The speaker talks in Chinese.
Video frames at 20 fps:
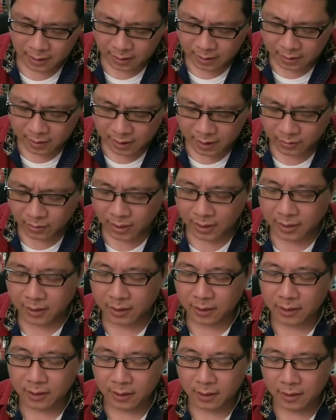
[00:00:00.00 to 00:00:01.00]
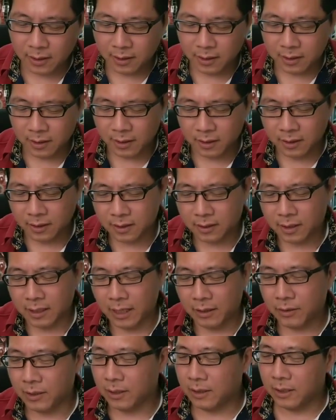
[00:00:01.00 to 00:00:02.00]
然后另外一个是
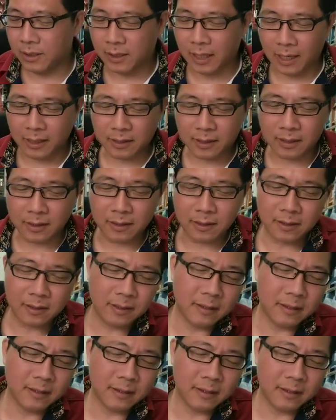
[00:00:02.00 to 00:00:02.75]
超能力汤匙，